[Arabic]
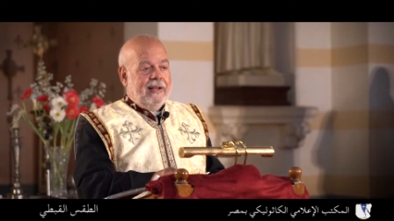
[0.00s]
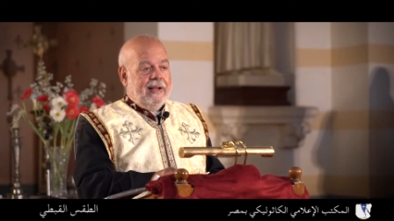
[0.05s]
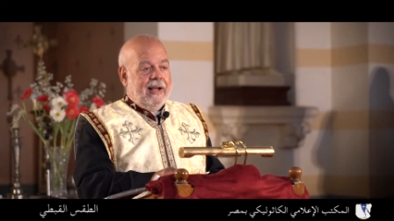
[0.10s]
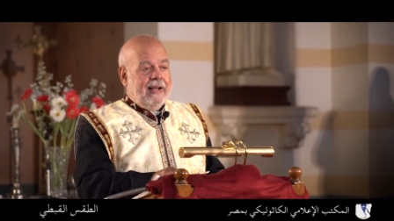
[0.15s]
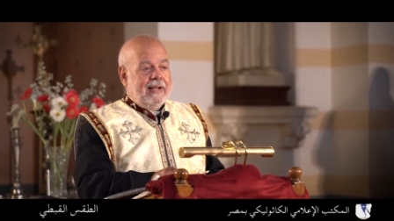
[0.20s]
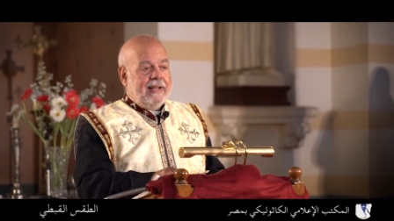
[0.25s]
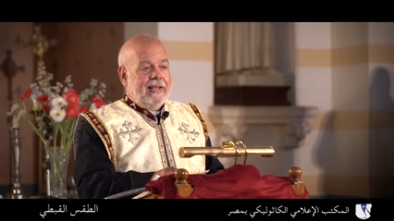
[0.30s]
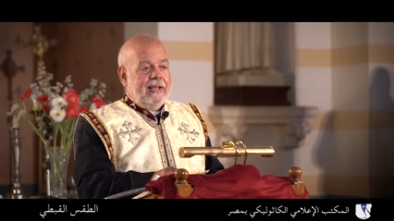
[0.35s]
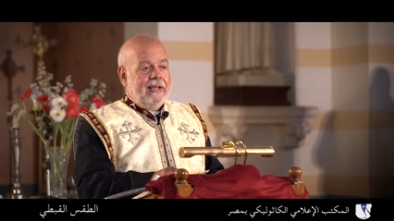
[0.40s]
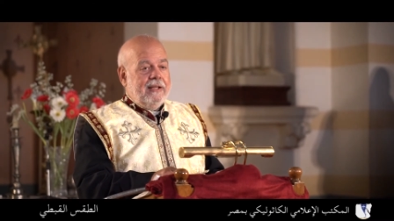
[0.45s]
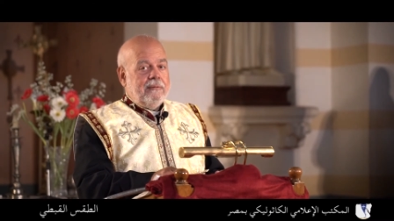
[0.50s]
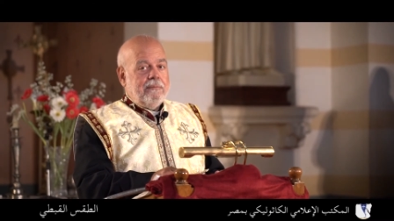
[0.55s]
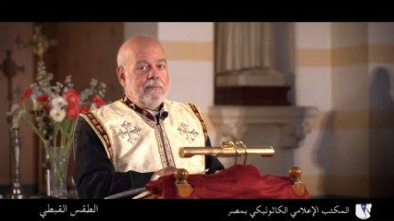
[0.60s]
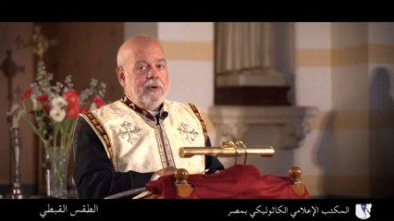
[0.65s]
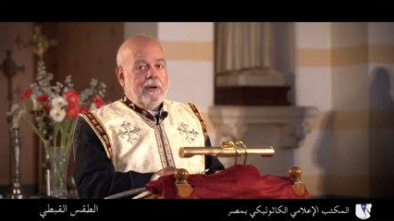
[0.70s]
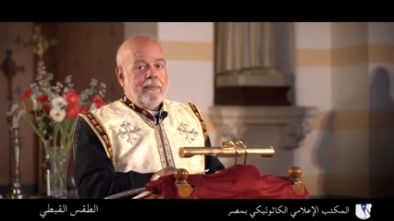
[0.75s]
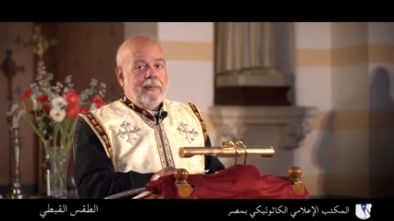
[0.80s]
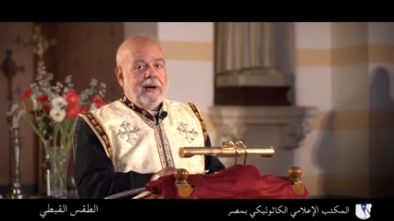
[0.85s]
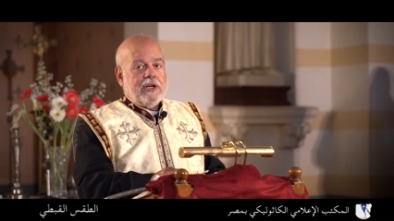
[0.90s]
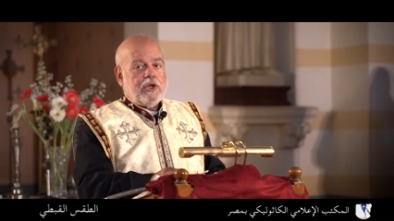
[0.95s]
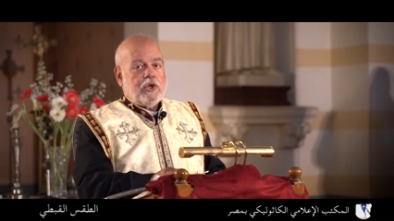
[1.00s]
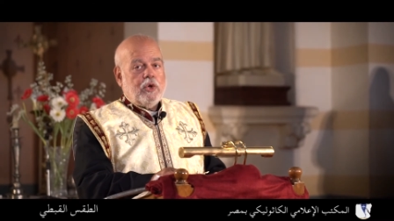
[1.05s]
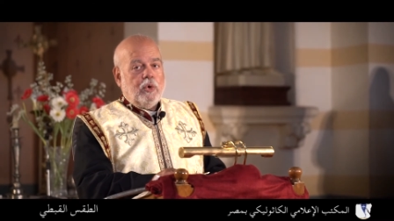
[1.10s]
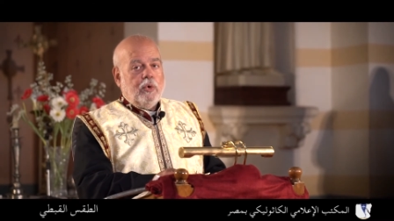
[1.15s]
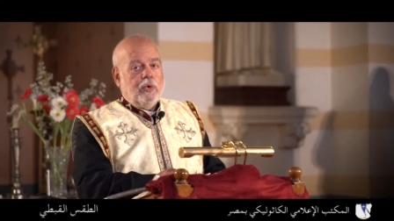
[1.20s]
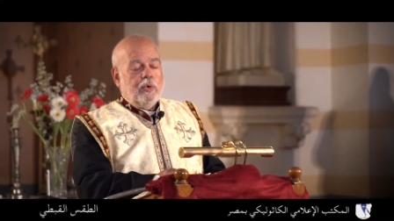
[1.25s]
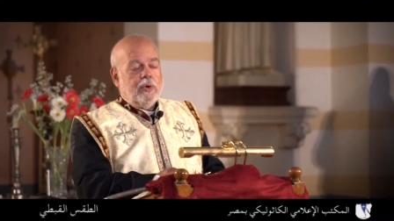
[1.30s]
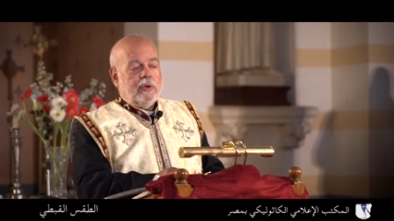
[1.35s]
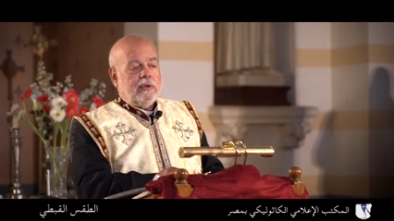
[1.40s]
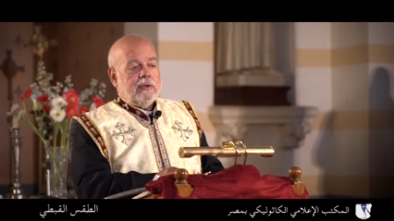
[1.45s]
اكيد بيبقى
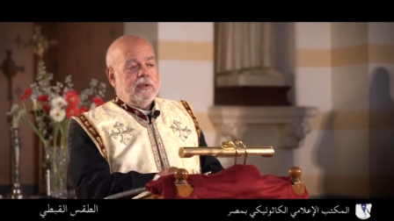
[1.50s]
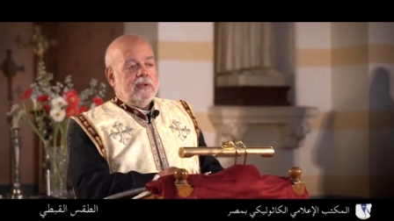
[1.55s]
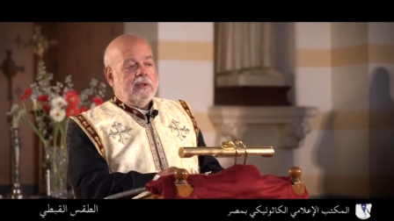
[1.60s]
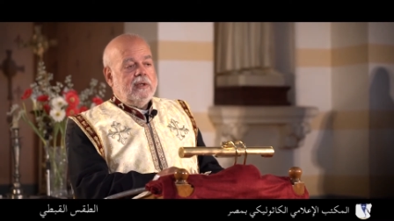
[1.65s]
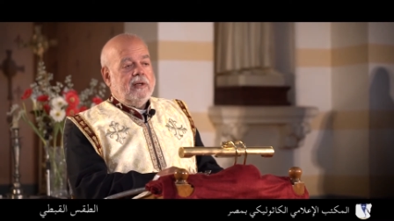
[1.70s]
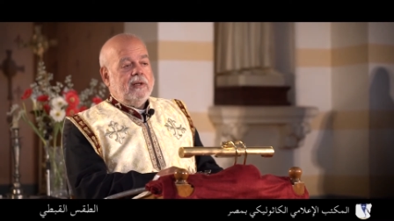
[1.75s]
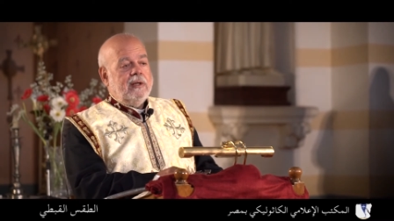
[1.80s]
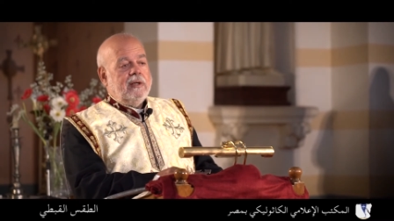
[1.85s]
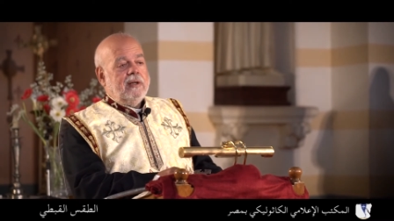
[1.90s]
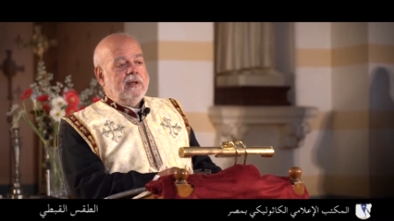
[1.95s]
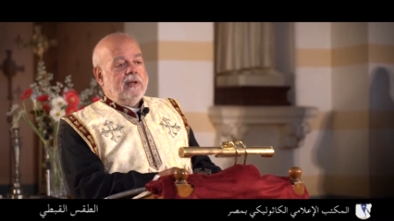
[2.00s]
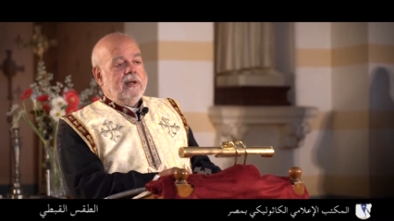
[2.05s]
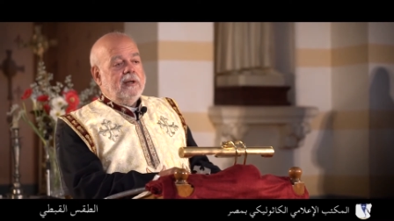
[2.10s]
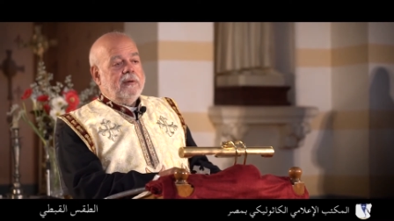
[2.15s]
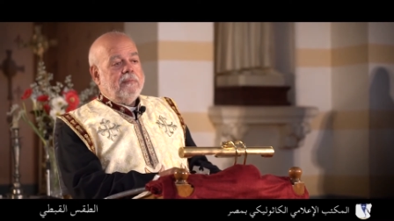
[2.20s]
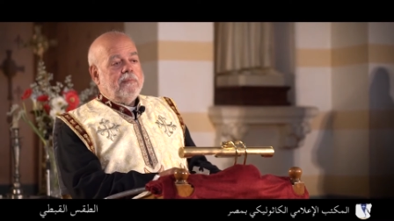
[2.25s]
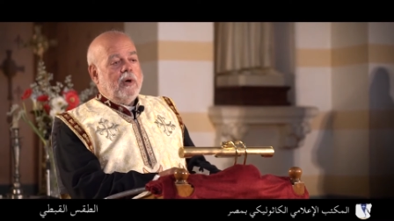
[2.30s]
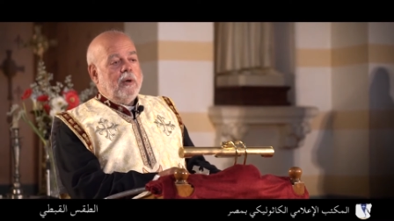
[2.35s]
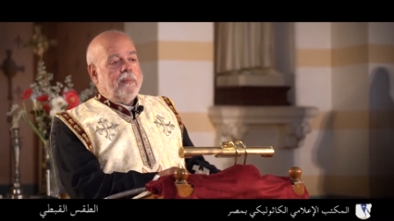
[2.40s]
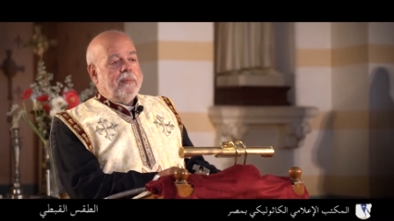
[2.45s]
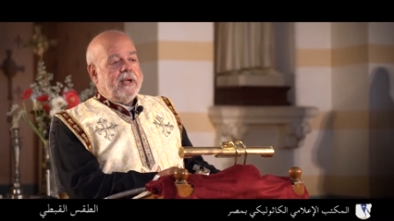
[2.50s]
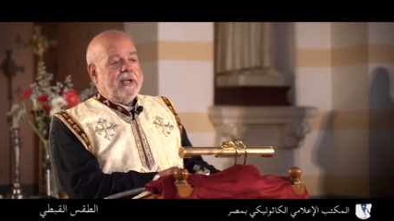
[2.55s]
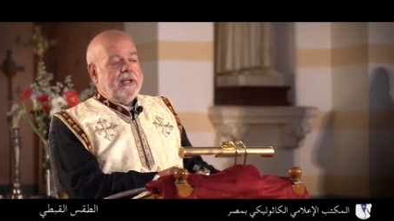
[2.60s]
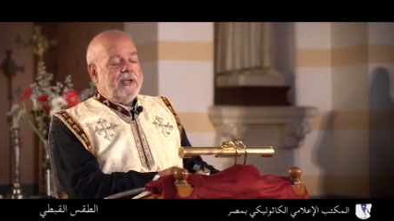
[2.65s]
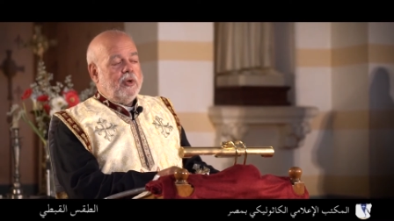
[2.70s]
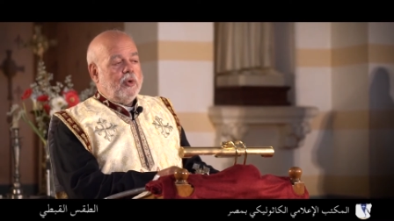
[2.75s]
شعور ممكن